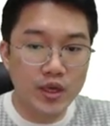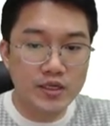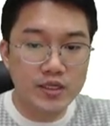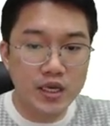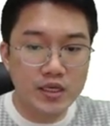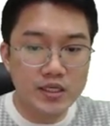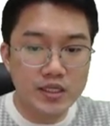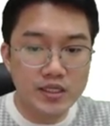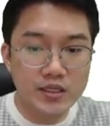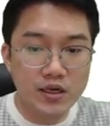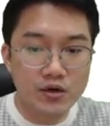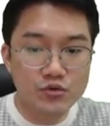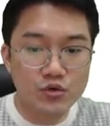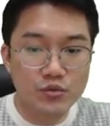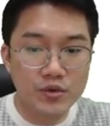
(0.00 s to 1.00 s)
예, 그게
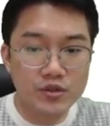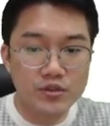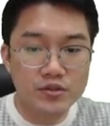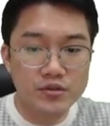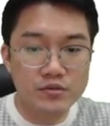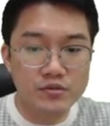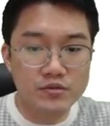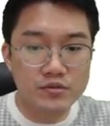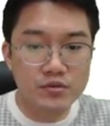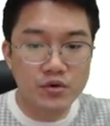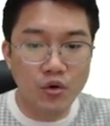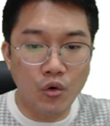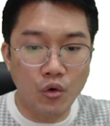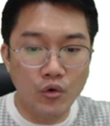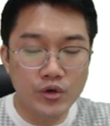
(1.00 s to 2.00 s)
1이라고 놓으면은
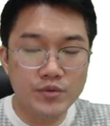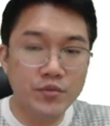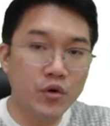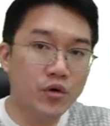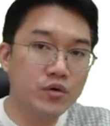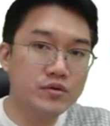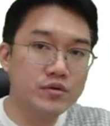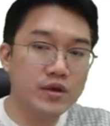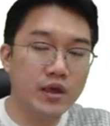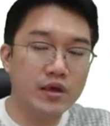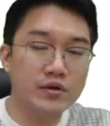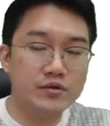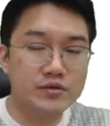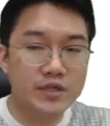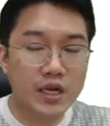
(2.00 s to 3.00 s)
거의 뭐
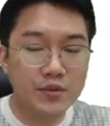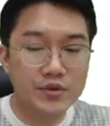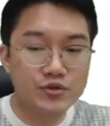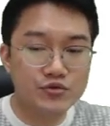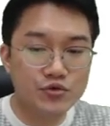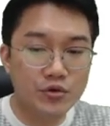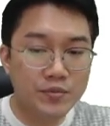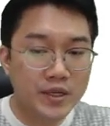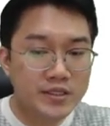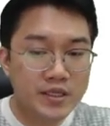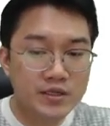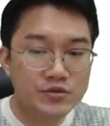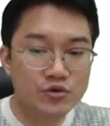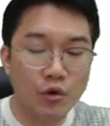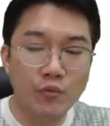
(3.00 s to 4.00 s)
예, 사람의 눈으로
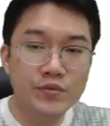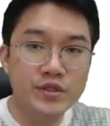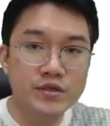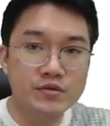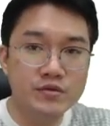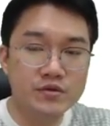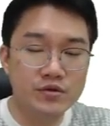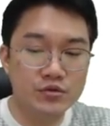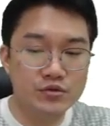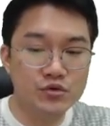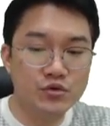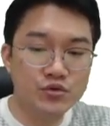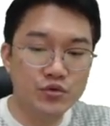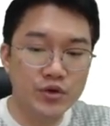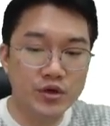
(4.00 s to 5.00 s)
판단할 수 없는 그런
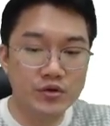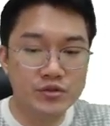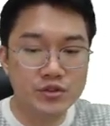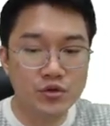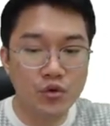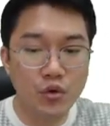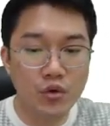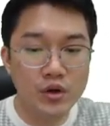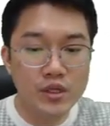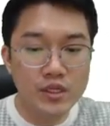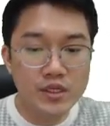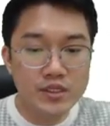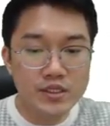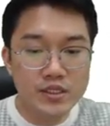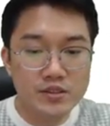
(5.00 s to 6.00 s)
속도인 것이고
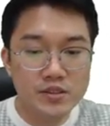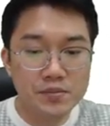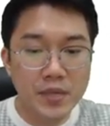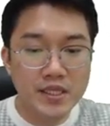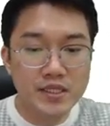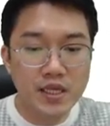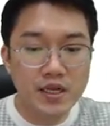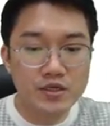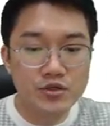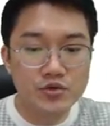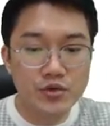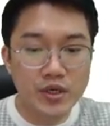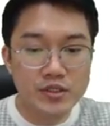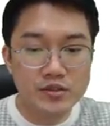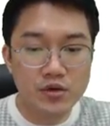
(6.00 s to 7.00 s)
이것을
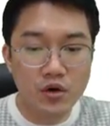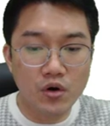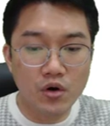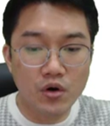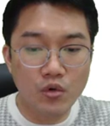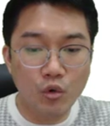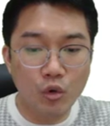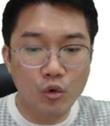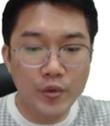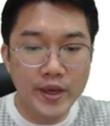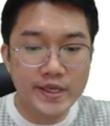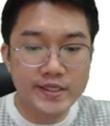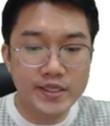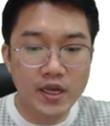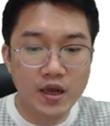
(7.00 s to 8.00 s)
판단하기 위해서
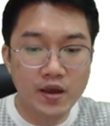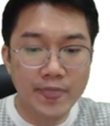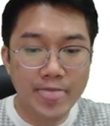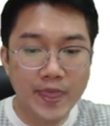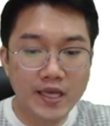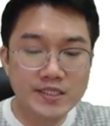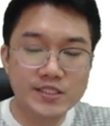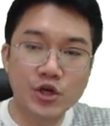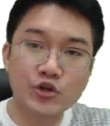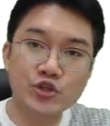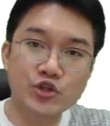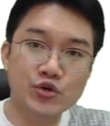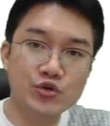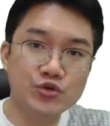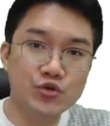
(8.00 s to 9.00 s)
500이나 한
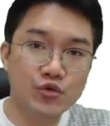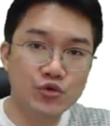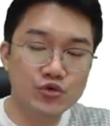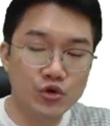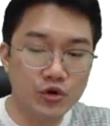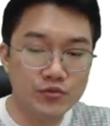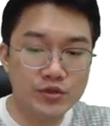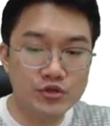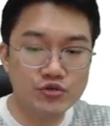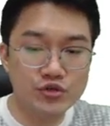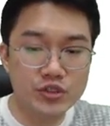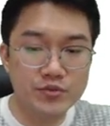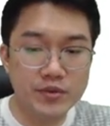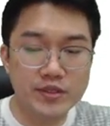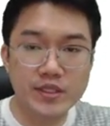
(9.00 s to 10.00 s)
1000 정도로 여러분들
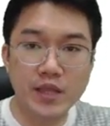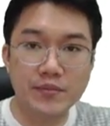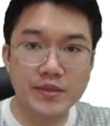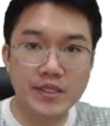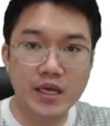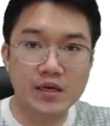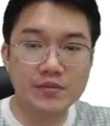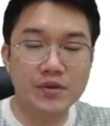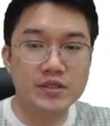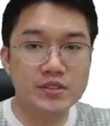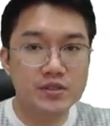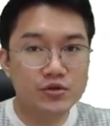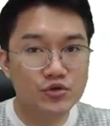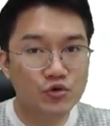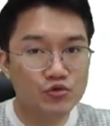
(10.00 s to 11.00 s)
주시면 됩니다
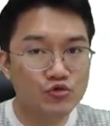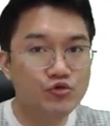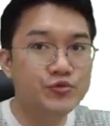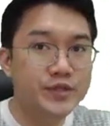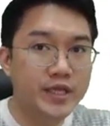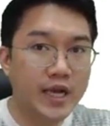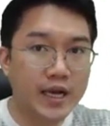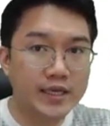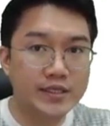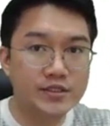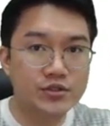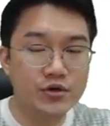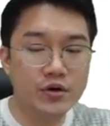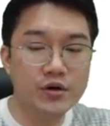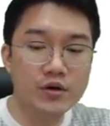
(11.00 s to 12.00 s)
그러면은 좀 구분이
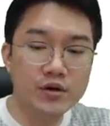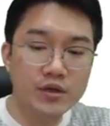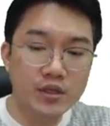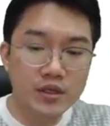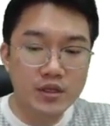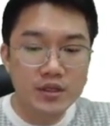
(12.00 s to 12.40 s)
가겠죠